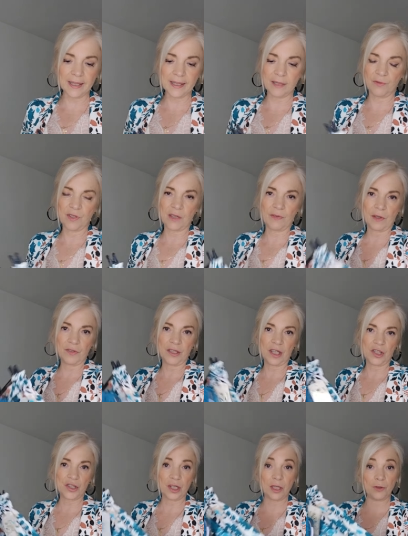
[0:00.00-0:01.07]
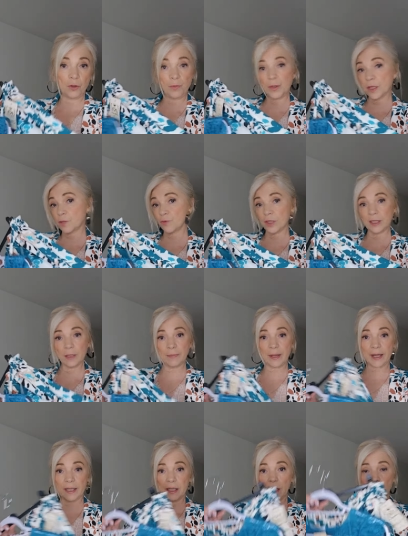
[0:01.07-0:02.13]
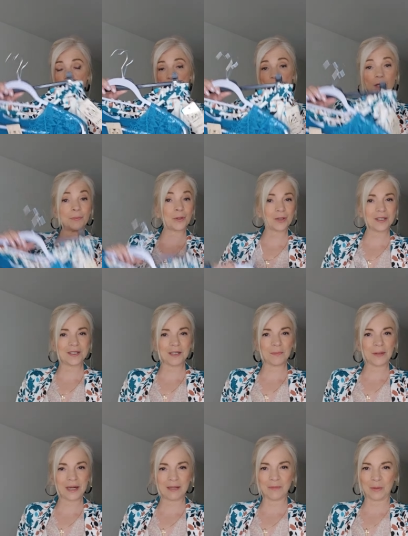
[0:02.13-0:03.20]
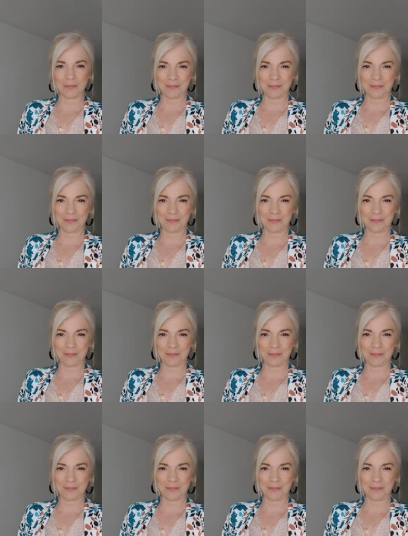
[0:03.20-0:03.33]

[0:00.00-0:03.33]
Si vous avez envie d'acheter les deux pièces, vous les dépareillez et puis vous les portez séparément.